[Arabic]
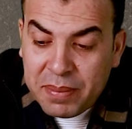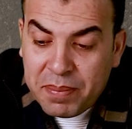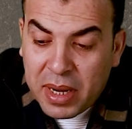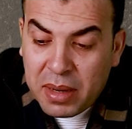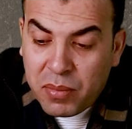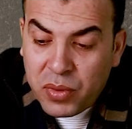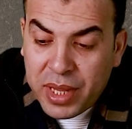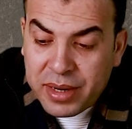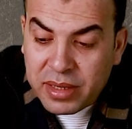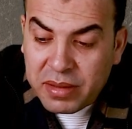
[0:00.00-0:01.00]

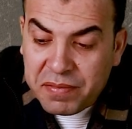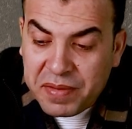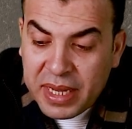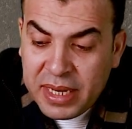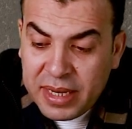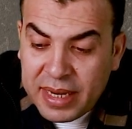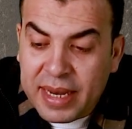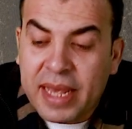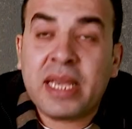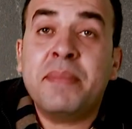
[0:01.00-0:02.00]
البلمونري فين
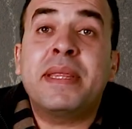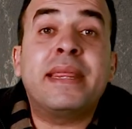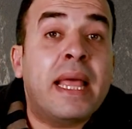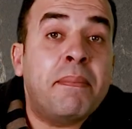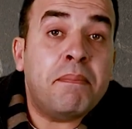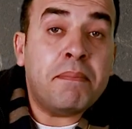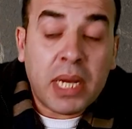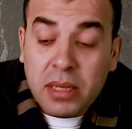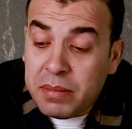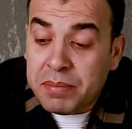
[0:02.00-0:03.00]
اللي هيجيب
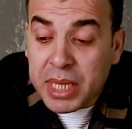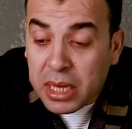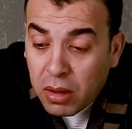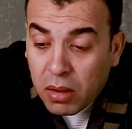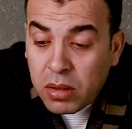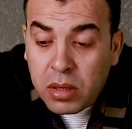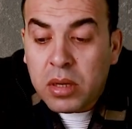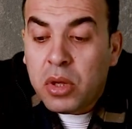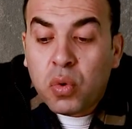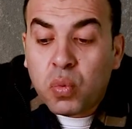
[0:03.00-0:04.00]
الدم من اللنج
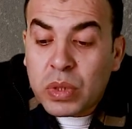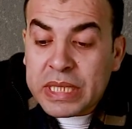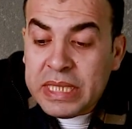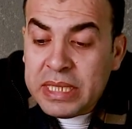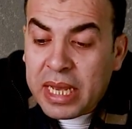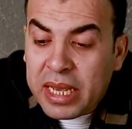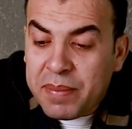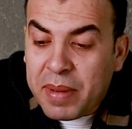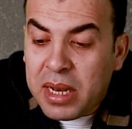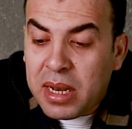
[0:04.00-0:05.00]
ودي
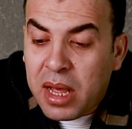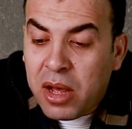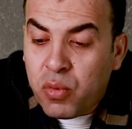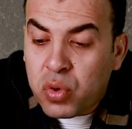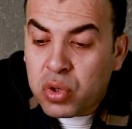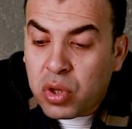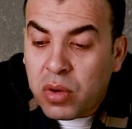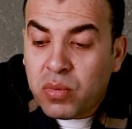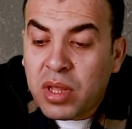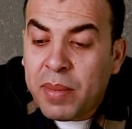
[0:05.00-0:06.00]
هيبقى الاورطه
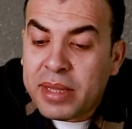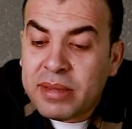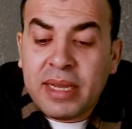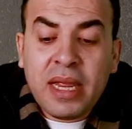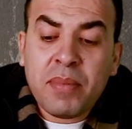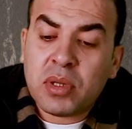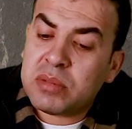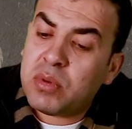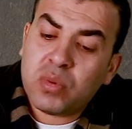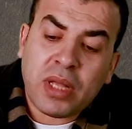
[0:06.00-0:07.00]
وطبعا دي
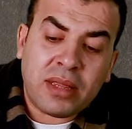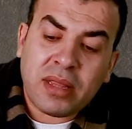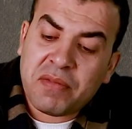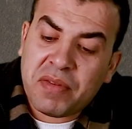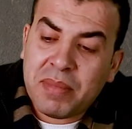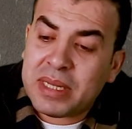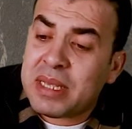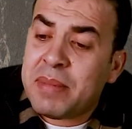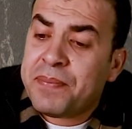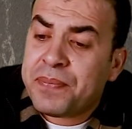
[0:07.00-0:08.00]
ليبلز موجوده عندك في
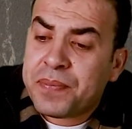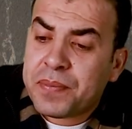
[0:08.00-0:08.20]
الملزمه